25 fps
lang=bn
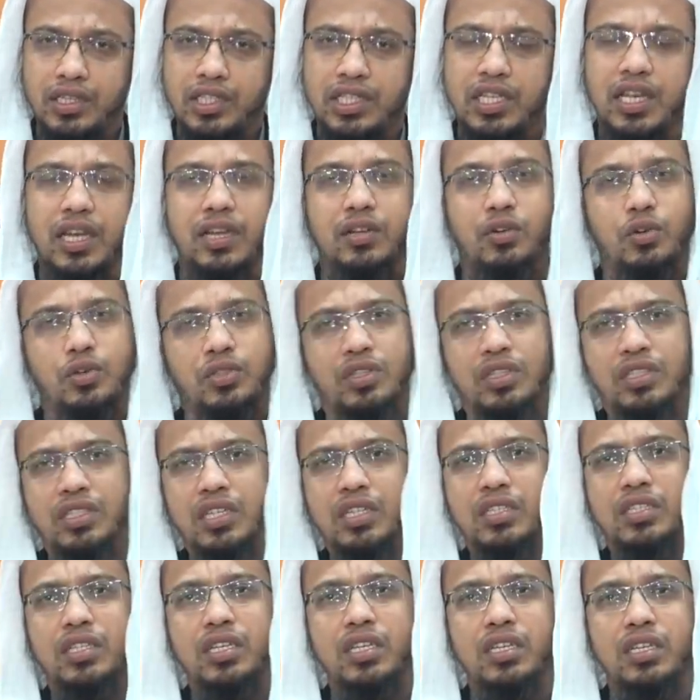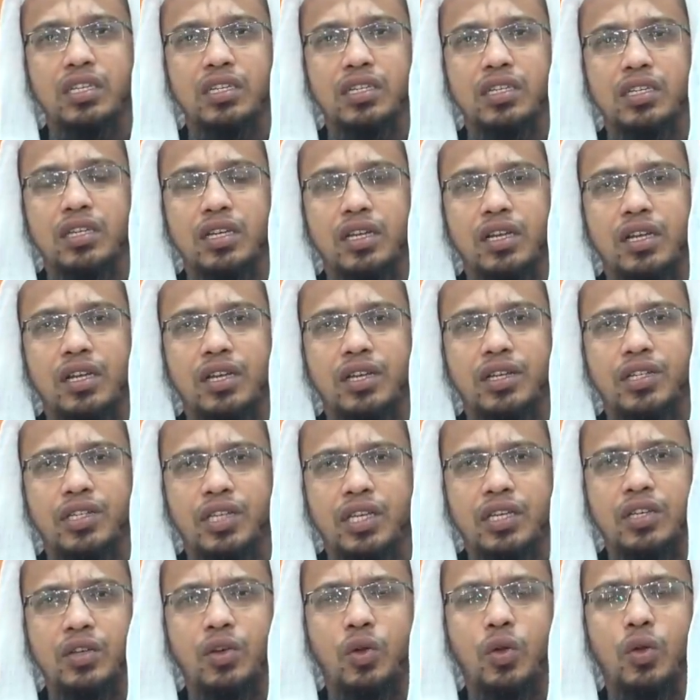শেয়ার করতে চাচ্ছি
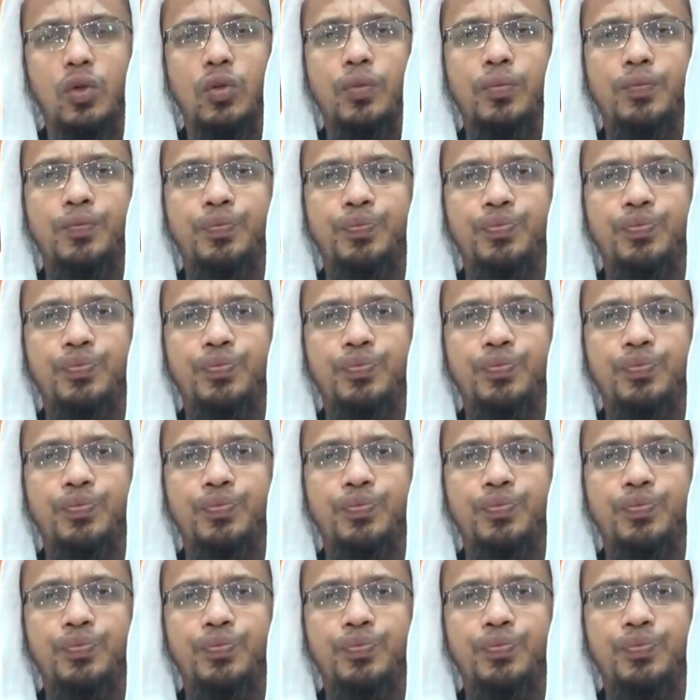সেটি হলো